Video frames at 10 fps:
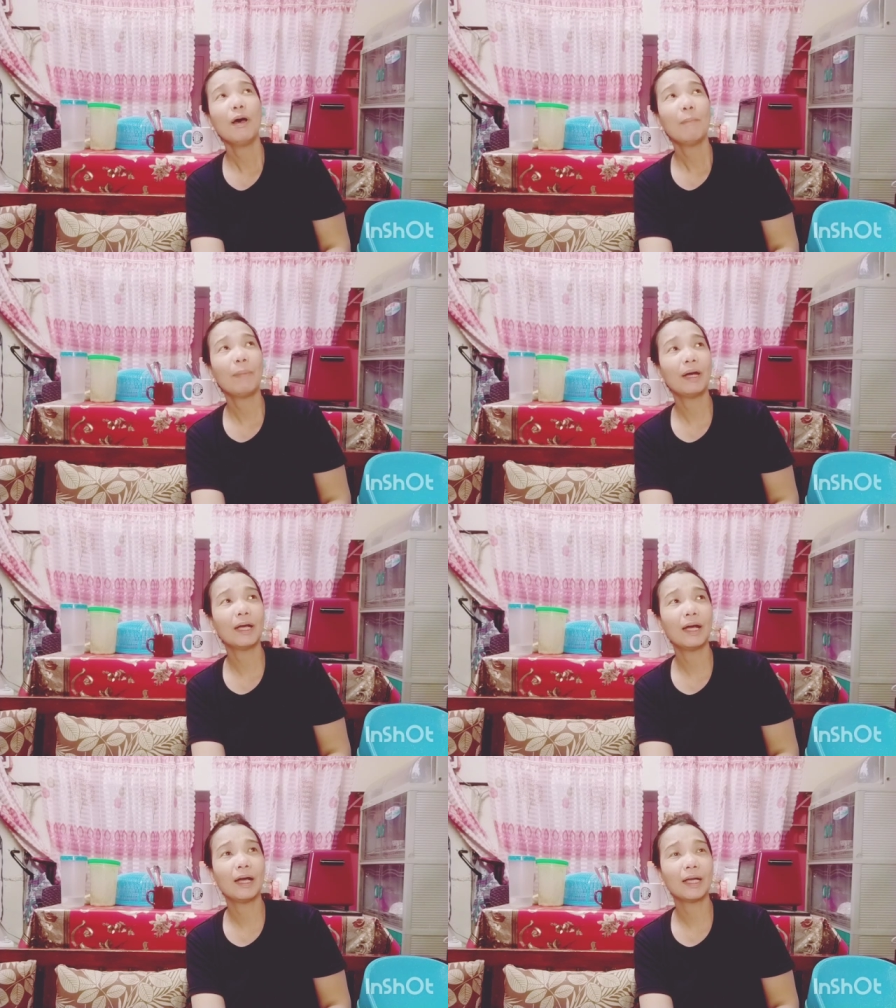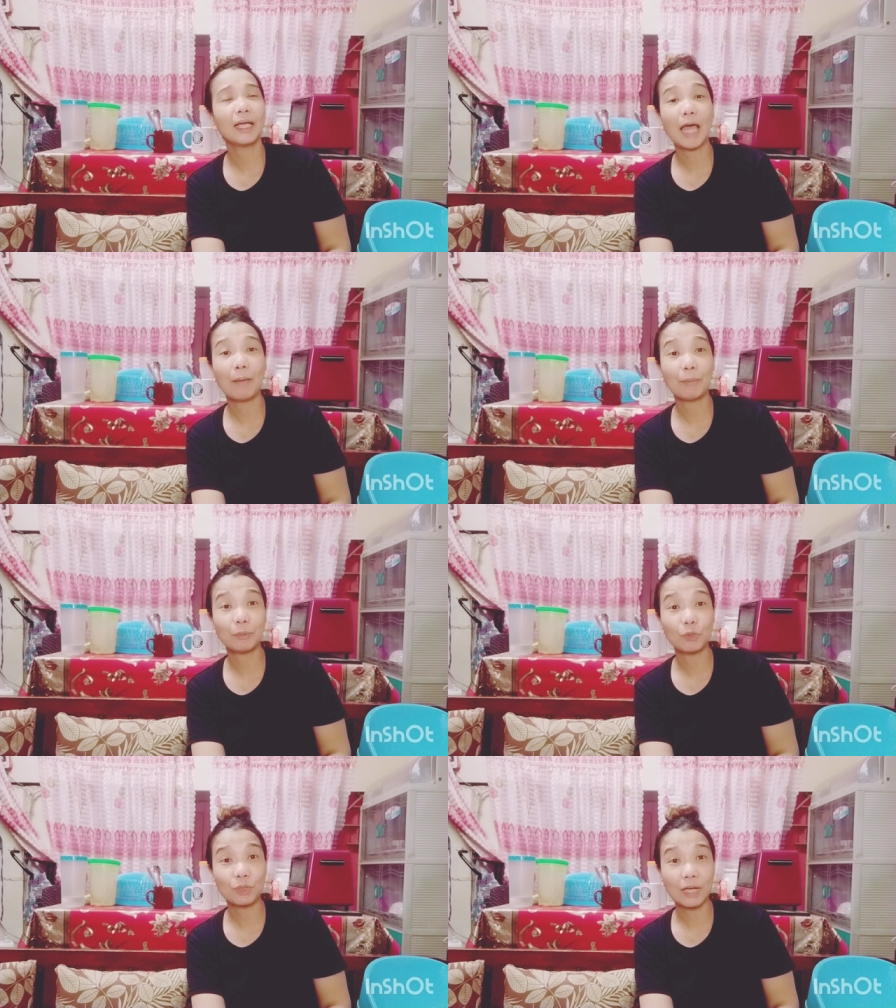pag uh, ginamit
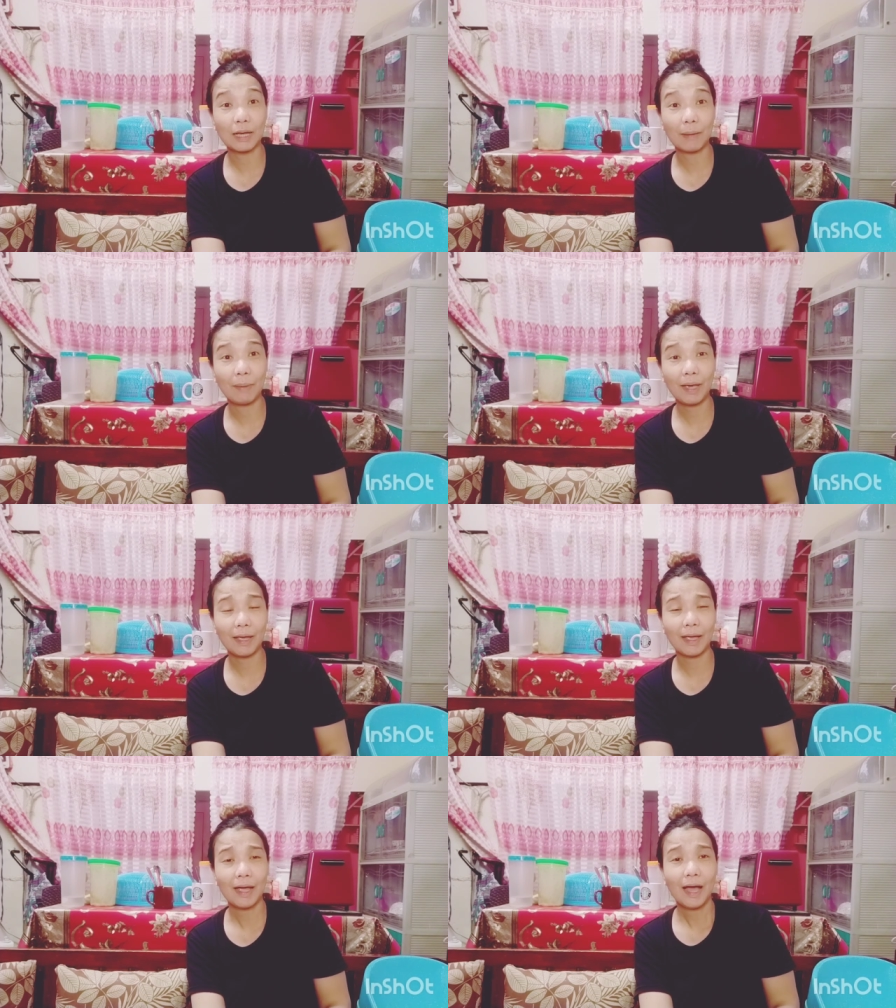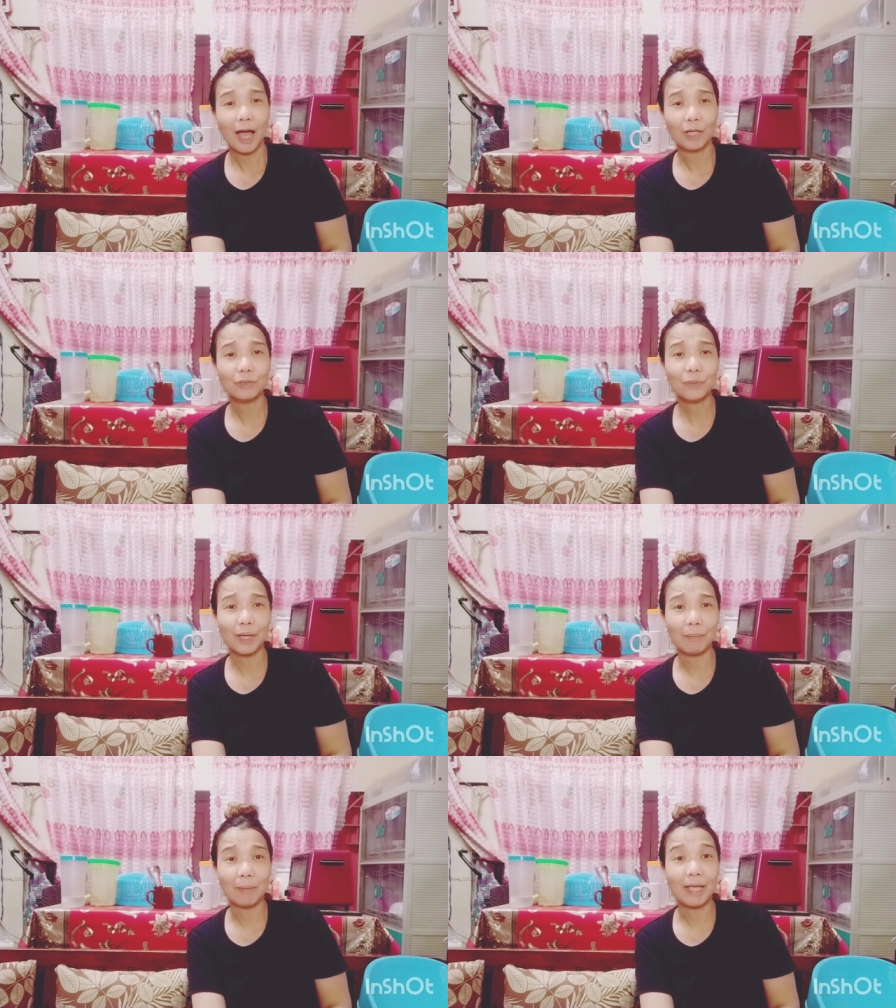mo to sa gabi, ano
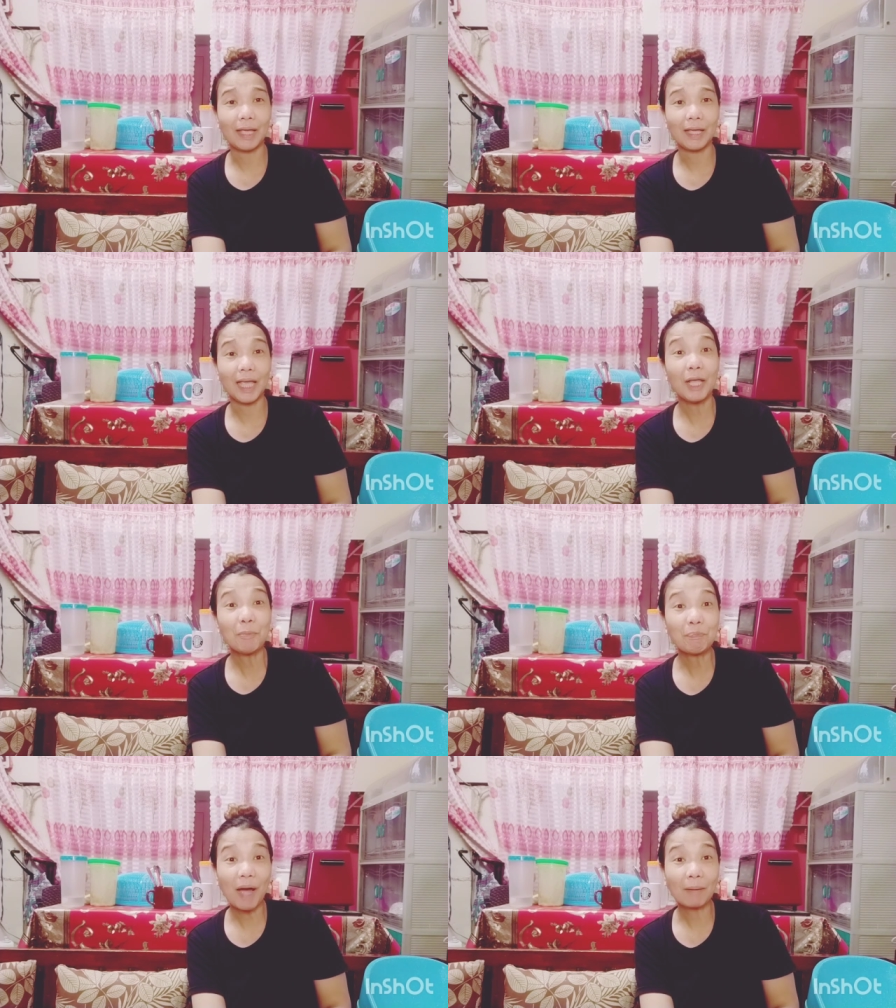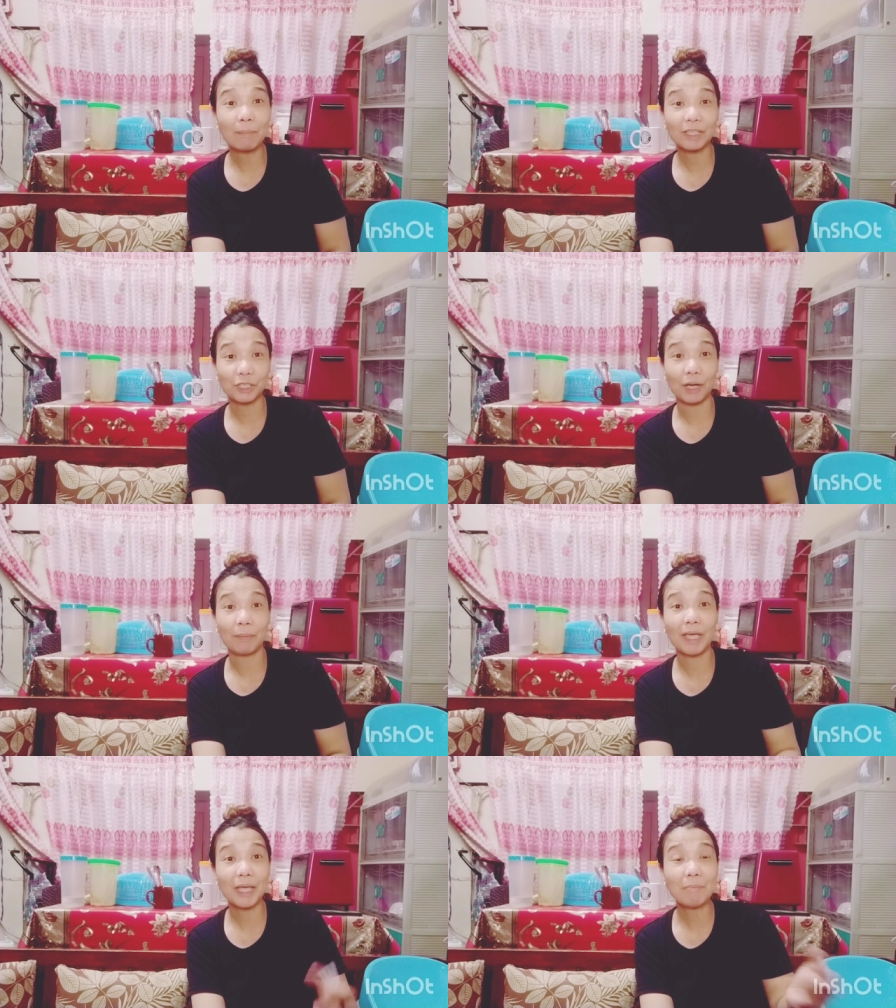eh, may impact ba siya?
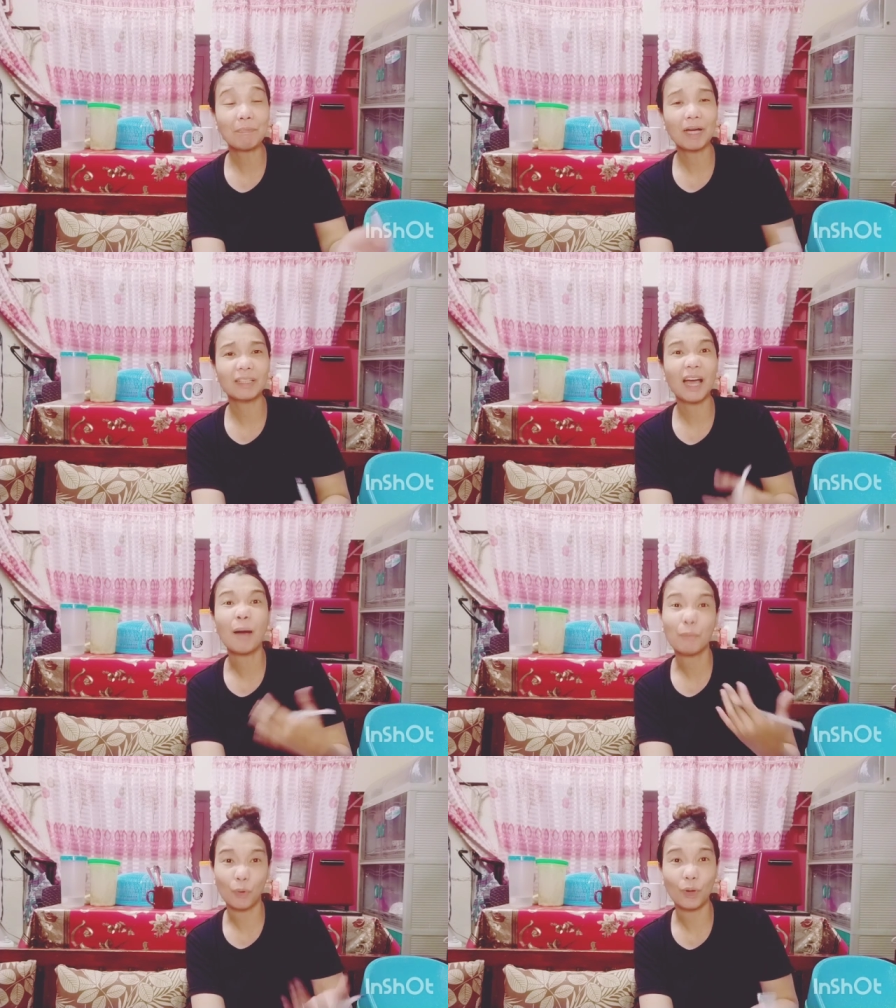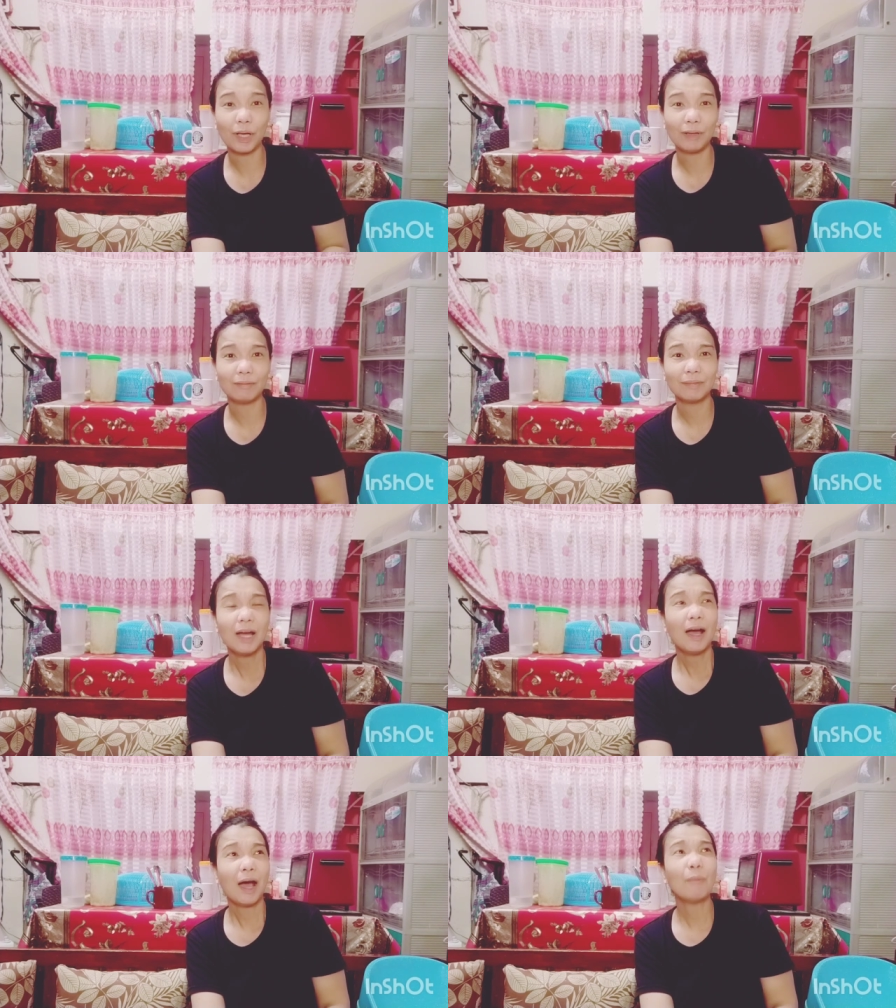May impact na amoy, yung
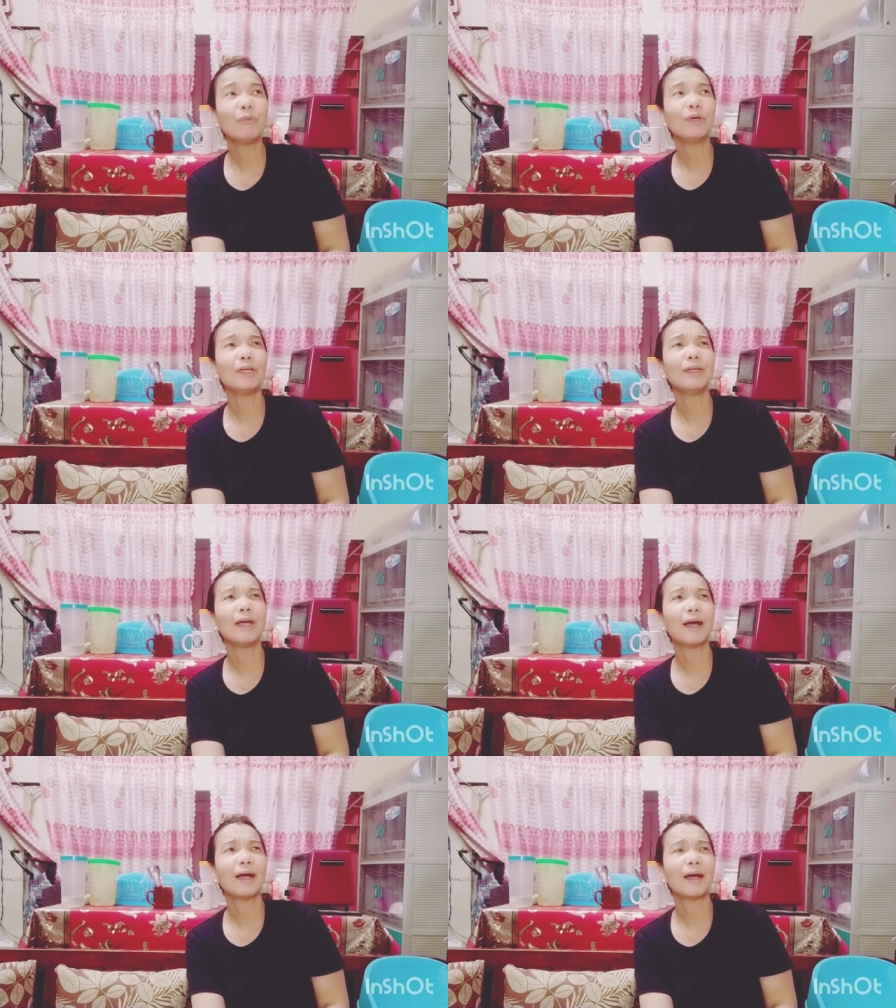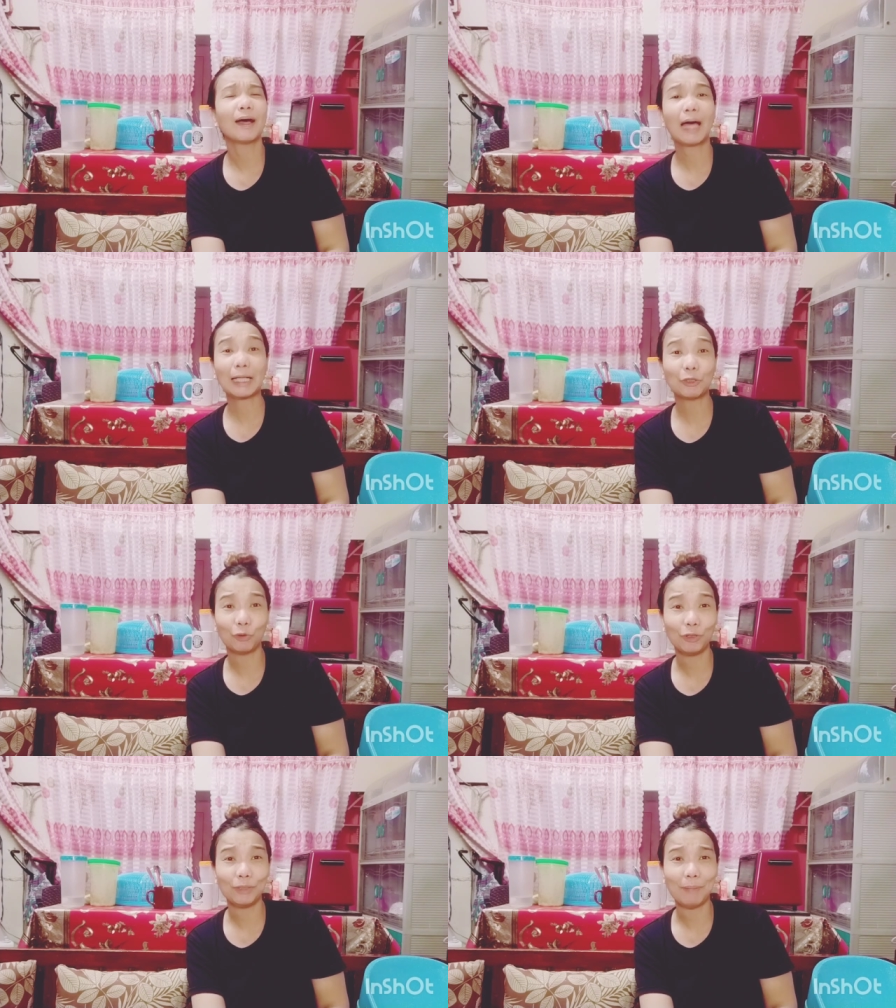amoy uh,
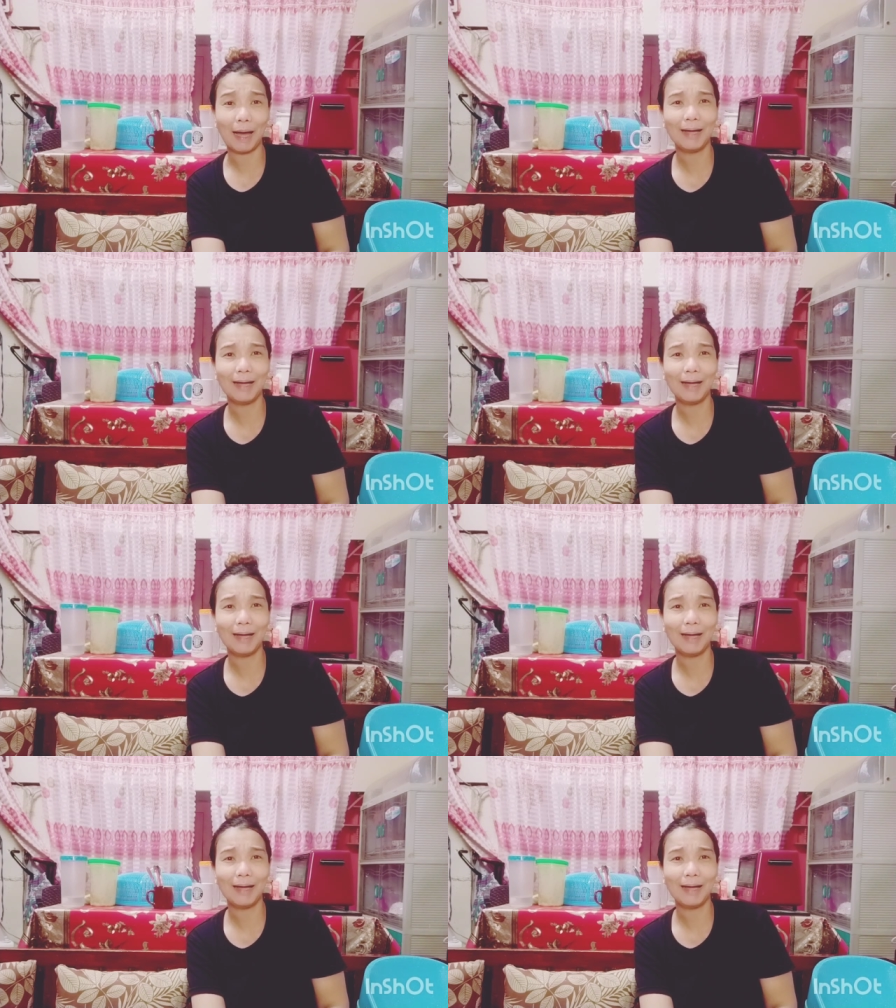katol ba?